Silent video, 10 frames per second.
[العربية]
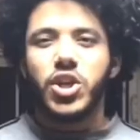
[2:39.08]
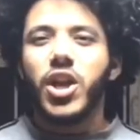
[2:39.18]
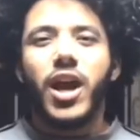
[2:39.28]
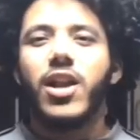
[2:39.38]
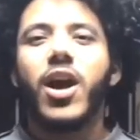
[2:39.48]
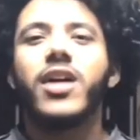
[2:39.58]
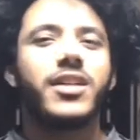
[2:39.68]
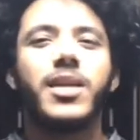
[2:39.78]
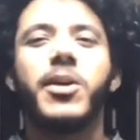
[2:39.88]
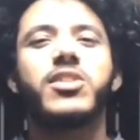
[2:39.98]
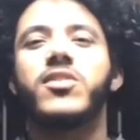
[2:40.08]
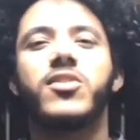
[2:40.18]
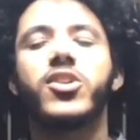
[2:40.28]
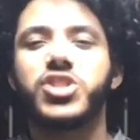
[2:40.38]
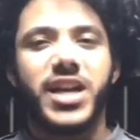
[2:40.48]
شرح القاعده دي
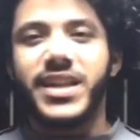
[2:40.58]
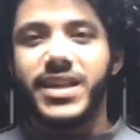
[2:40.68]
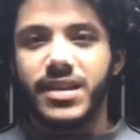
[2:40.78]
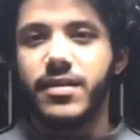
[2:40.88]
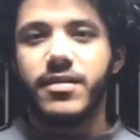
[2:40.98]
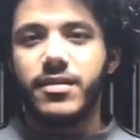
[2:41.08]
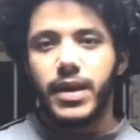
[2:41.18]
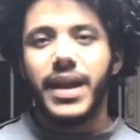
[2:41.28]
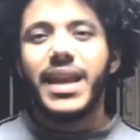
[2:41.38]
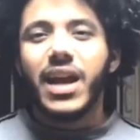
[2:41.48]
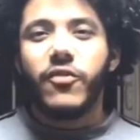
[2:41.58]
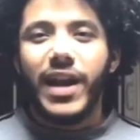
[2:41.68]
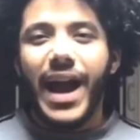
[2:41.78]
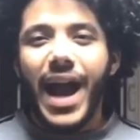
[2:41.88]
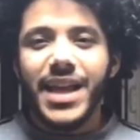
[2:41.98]
باختصار شديد انك في
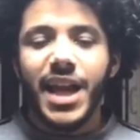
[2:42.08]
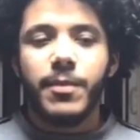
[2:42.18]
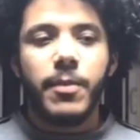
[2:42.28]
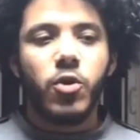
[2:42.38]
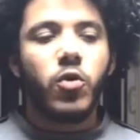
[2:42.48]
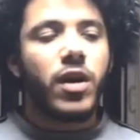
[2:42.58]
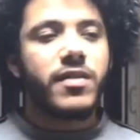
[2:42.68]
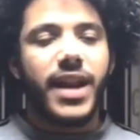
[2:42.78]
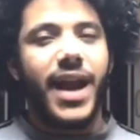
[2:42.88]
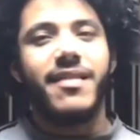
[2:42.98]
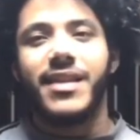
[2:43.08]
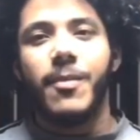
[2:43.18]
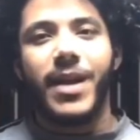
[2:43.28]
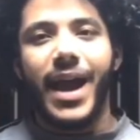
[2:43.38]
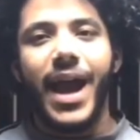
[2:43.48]
العادي لما بتكون اصلا عايز
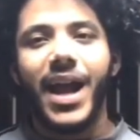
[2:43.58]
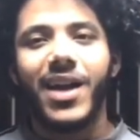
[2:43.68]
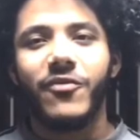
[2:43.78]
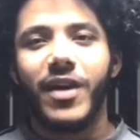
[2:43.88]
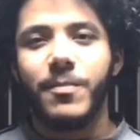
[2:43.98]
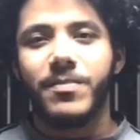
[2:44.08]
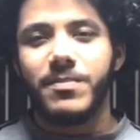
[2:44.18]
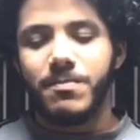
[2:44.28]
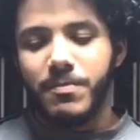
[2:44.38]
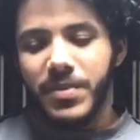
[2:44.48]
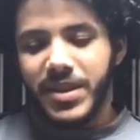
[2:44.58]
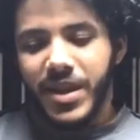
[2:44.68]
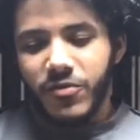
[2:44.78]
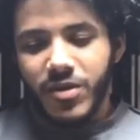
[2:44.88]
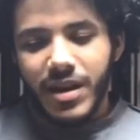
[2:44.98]
تعمل حاجه ف
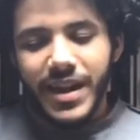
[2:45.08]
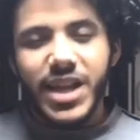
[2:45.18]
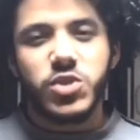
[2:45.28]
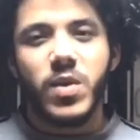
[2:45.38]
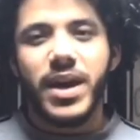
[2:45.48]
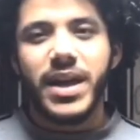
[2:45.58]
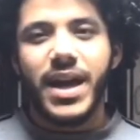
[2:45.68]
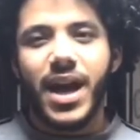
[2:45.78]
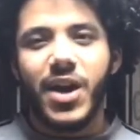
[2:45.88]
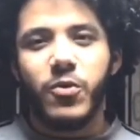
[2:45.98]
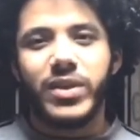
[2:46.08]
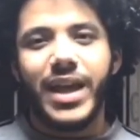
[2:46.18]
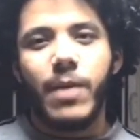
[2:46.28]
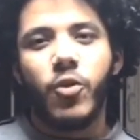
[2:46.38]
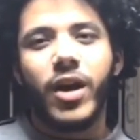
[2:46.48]
بتفضل كده شويه
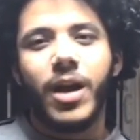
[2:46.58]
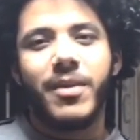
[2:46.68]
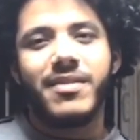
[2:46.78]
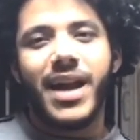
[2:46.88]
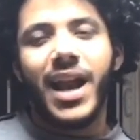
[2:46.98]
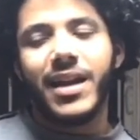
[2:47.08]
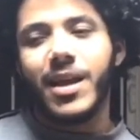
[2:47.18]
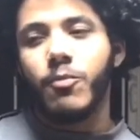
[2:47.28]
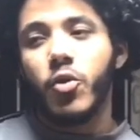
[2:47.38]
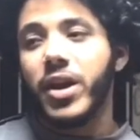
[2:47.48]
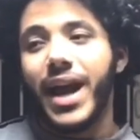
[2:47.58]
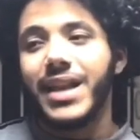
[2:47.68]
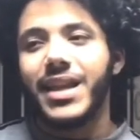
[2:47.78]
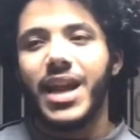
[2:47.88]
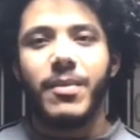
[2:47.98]
وتلاقي مخك بيسالك طب ممكن
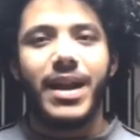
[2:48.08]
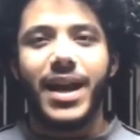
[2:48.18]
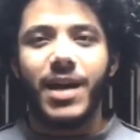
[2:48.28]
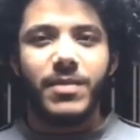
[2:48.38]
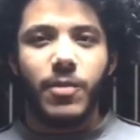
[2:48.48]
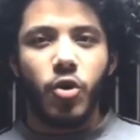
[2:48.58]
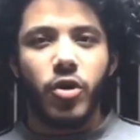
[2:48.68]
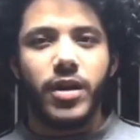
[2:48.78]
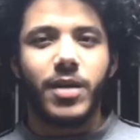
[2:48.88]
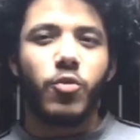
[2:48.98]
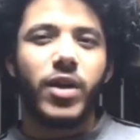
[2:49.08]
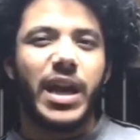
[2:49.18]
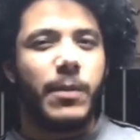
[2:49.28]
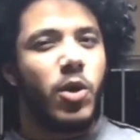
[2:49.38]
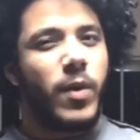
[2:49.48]
حتى نعمل الكلام ده بكره طب
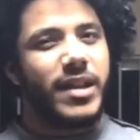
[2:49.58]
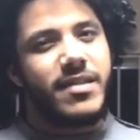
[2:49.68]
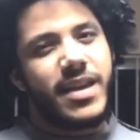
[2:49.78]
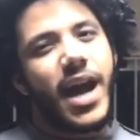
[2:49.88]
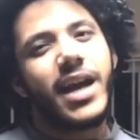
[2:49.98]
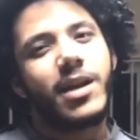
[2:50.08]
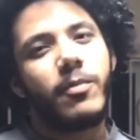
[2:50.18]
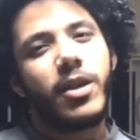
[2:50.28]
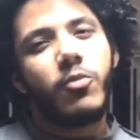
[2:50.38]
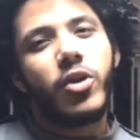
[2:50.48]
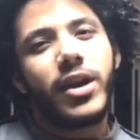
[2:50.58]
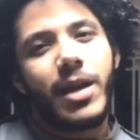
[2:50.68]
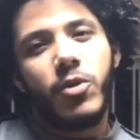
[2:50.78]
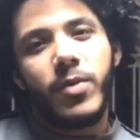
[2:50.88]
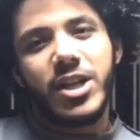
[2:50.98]
ممكن نعمله بعد ساعه طب ممكن
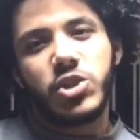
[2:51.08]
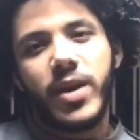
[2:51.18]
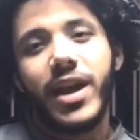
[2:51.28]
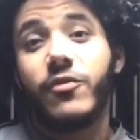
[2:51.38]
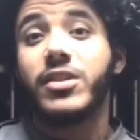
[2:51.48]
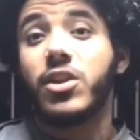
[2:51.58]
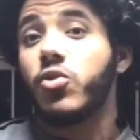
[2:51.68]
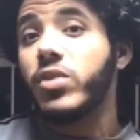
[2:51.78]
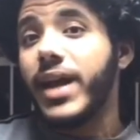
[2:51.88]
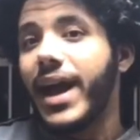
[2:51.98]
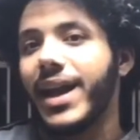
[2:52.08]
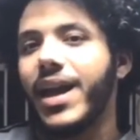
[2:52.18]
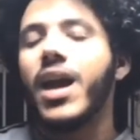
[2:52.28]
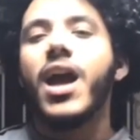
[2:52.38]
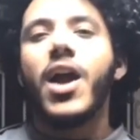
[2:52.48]
نعمله بعد شويه فانت ترد
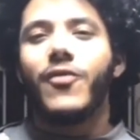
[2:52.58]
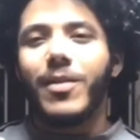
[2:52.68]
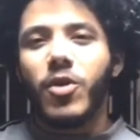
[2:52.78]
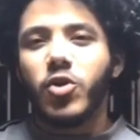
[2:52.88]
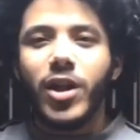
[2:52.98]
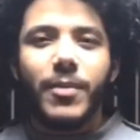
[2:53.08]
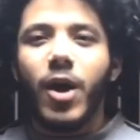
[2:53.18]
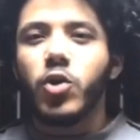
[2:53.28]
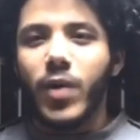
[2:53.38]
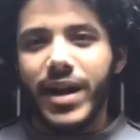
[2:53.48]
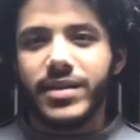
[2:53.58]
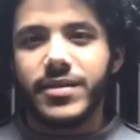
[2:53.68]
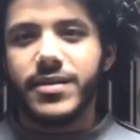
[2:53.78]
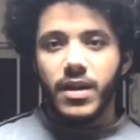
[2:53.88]
عليه فالموضوع ده بياخد وقت